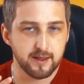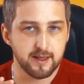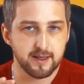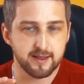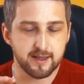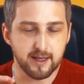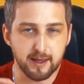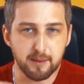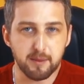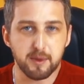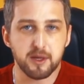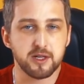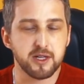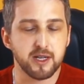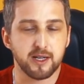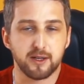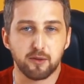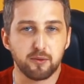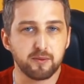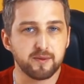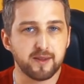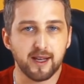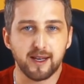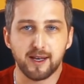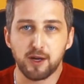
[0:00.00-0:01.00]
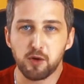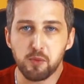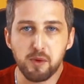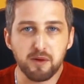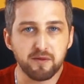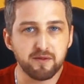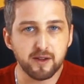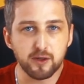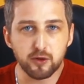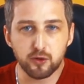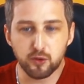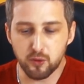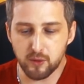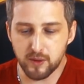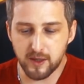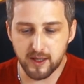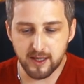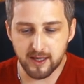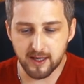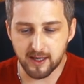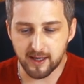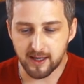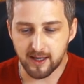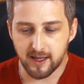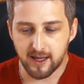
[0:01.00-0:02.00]
Exatamente, ele não tem nenhuma
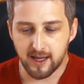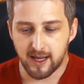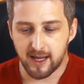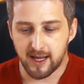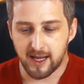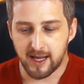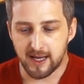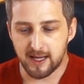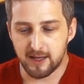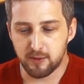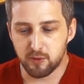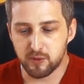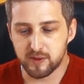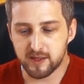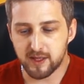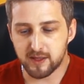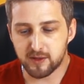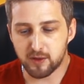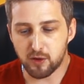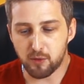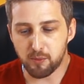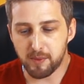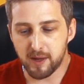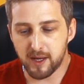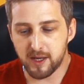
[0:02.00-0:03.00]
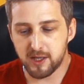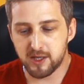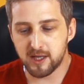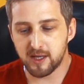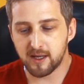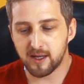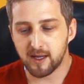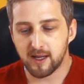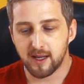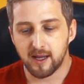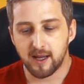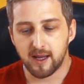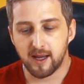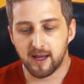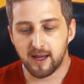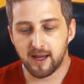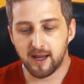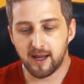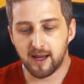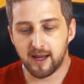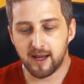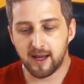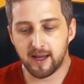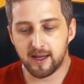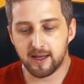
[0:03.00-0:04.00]
ventoinha. Ele usa somente
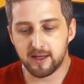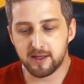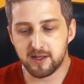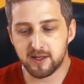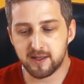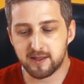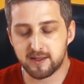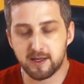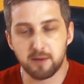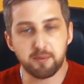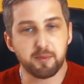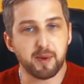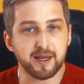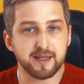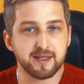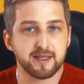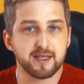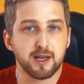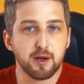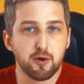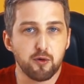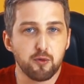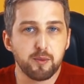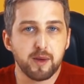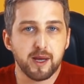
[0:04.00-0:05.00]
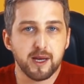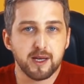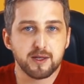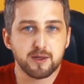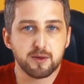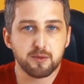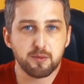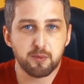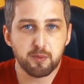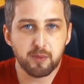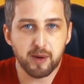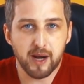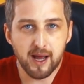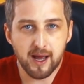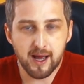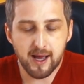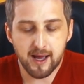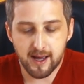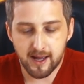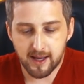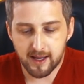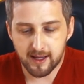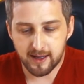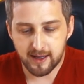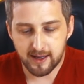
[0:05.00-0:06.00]
é, dissipação mesmo
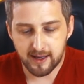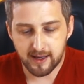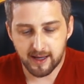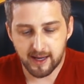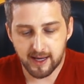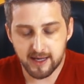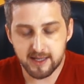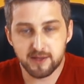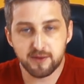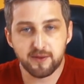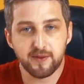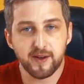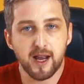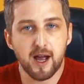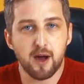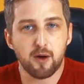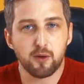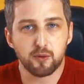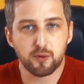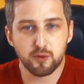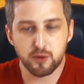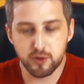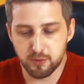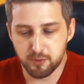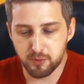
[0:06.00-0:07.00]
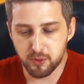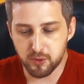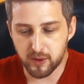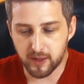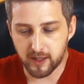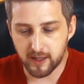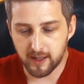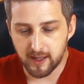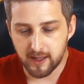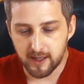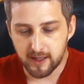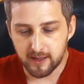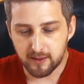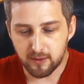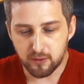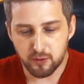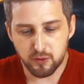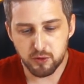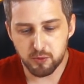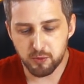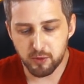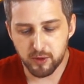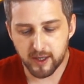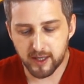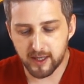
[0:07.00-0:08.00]
para resfriar o notebook. Então o
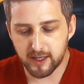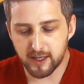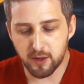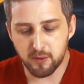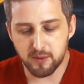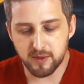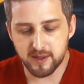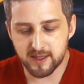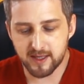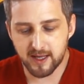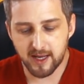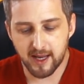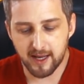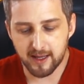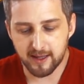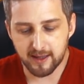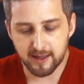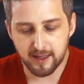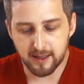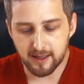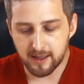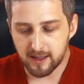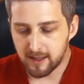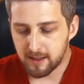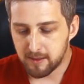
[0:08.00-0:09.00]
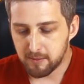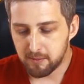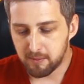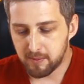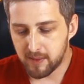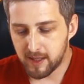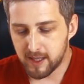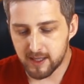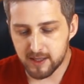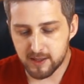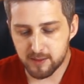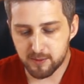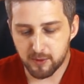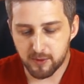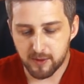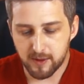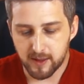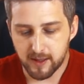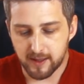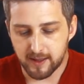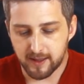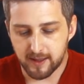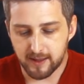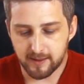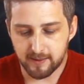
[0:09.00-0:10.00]
notebook não esquenta mesmo.
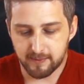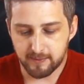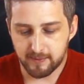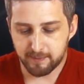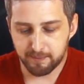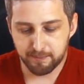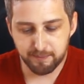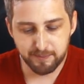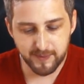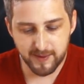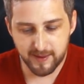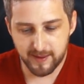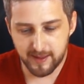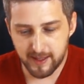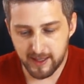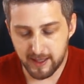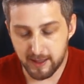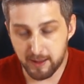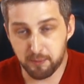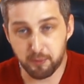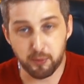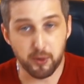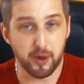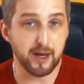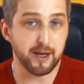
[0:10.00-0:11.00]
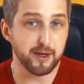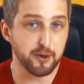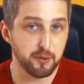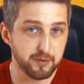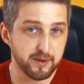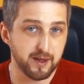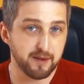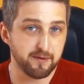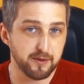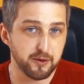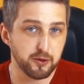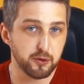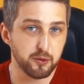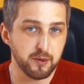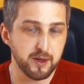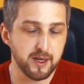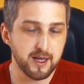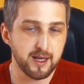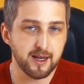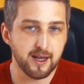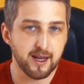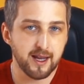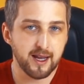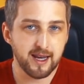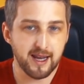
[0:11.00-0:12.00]
E por ele não ter
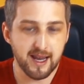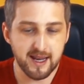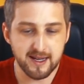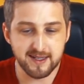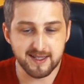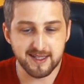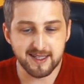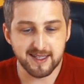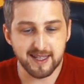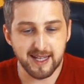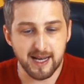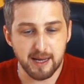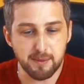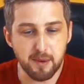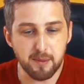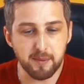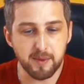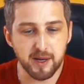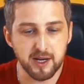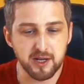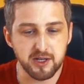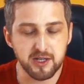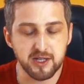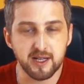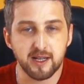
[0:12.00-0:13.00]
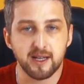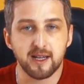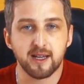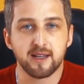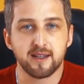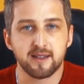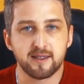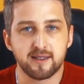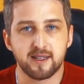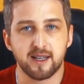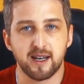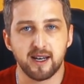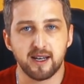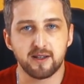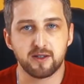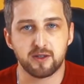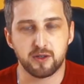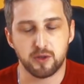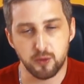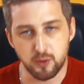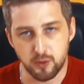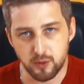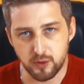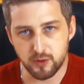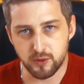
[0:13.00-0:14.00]
ventoinha, ele é extremamente
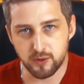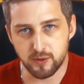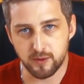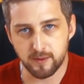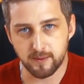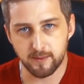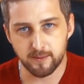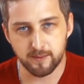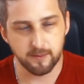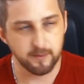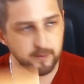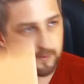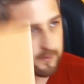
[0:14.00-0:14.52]
silencioso.